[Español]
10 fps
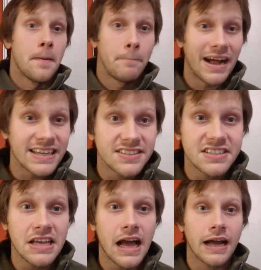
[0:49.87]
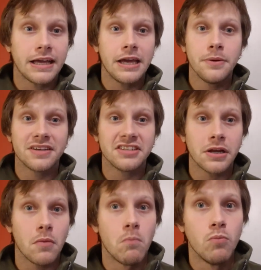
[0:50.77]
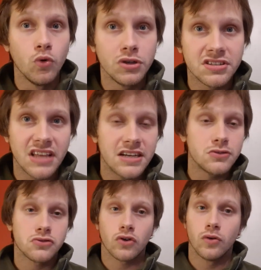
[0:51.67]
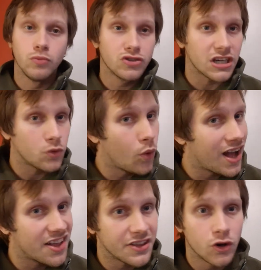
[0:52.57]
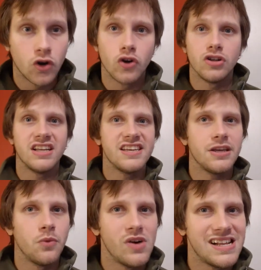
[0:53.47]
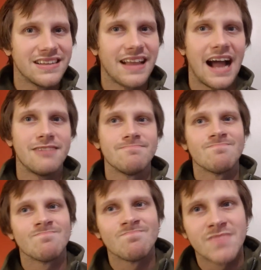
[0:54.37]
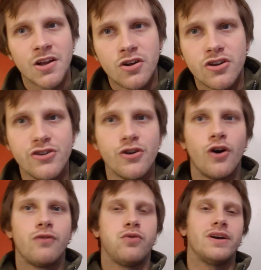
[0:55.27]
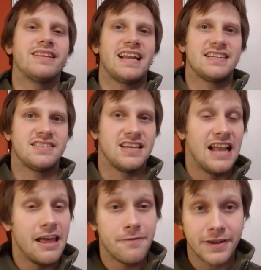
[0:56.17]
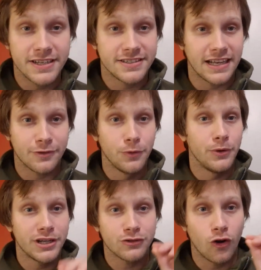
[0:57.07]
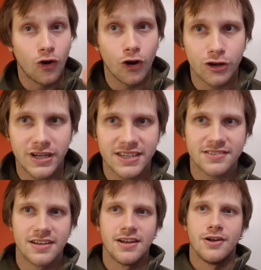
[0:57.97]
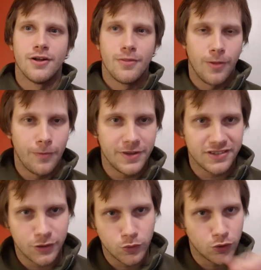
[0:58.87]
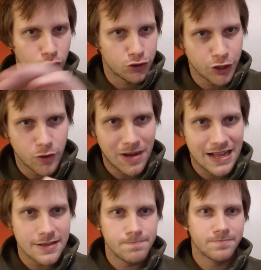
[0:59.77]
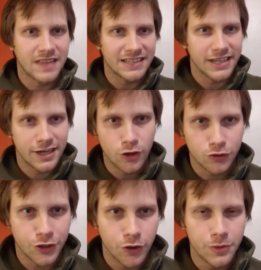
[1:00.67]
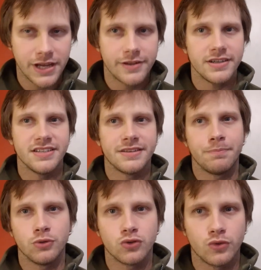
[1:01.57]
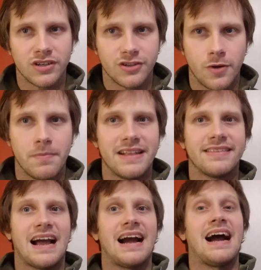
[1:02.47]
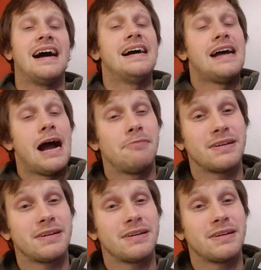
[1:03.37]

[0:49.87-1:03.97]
parecía que iba a ser muy intenso, con muchas jugadas de gol, de ida y vuelta. No fue tan así. La diferencia estuvo en esos corners donde Instituto los tiró mal, Talleres los tiró bien y se puso 1 a 0 en ventaja. A